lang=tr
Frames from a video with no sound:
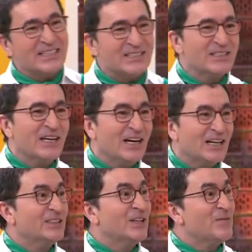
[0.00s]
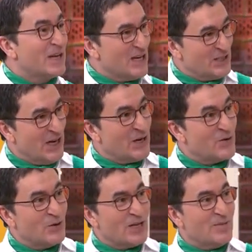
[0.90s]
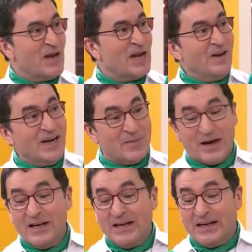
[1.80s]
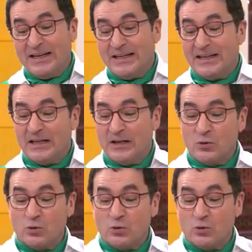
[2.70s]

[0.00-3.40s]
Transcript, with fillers: aslında aklında birkaç tane yöntemler var ama e,